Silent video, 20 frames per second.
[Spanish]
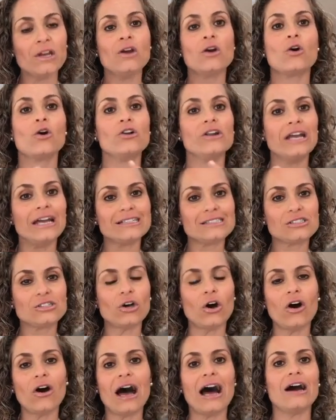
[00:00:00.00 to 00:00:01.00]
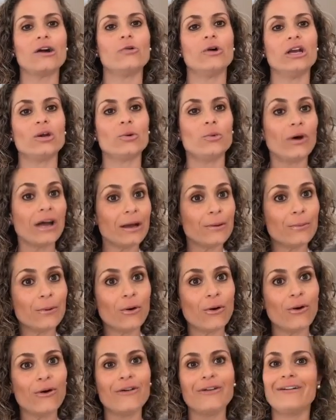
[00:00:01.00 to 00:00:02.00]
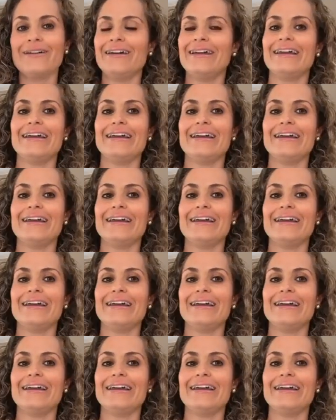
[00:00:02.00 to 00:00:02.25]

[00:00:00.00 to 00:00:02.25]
Con esto hago el huevo,